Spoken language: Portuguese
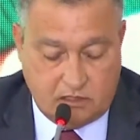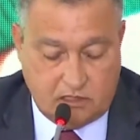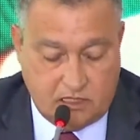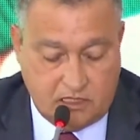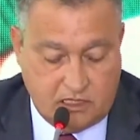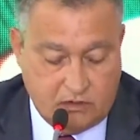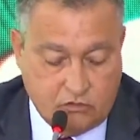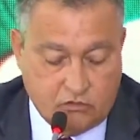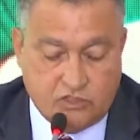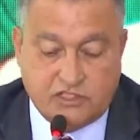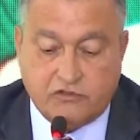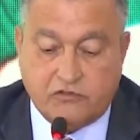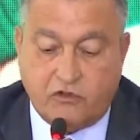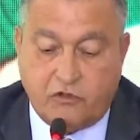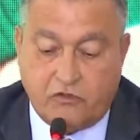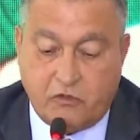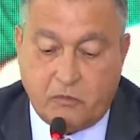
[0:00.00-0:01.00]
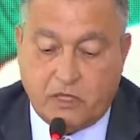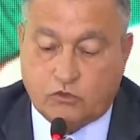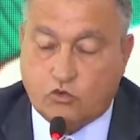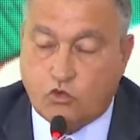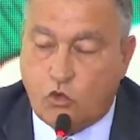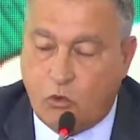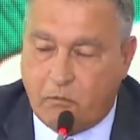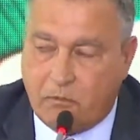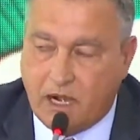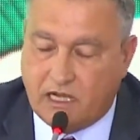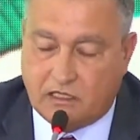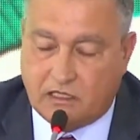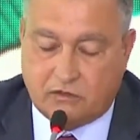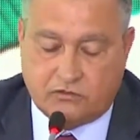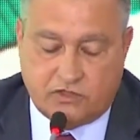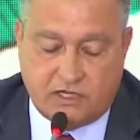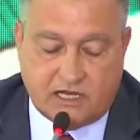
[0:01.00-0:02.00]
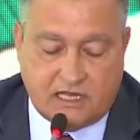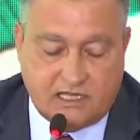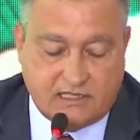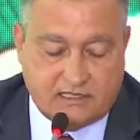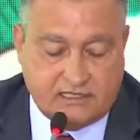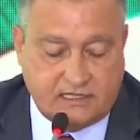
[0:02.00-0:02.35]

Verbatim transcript: né, no desenvolvimento urbano de cada